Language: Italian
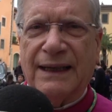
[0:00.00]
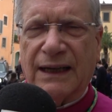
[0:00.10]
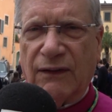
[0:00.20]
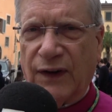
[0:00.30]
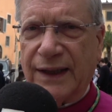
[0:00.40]

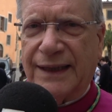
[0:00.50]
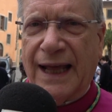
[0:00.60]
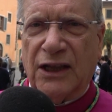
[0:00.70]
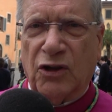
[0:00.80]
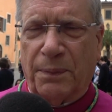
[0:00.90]

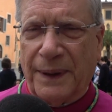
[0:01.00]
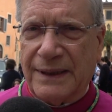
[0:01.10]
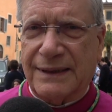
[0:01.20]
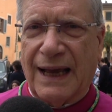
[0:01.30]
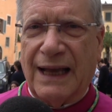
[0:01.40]
riflettendo,
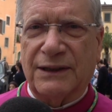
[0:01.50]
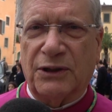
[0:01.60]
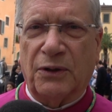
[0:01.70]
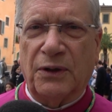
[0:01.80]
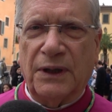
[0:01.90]

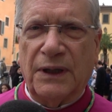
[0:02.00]
pensando